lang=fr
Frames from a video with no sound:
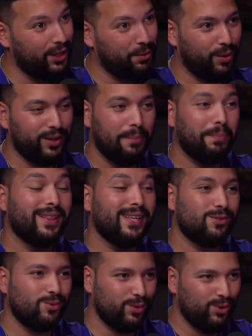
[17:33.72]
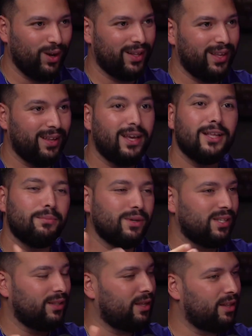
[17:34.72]
que je prenais pas des sous sur Internet, mais
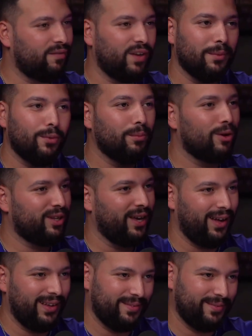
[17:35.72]
c'était des virements bancaires.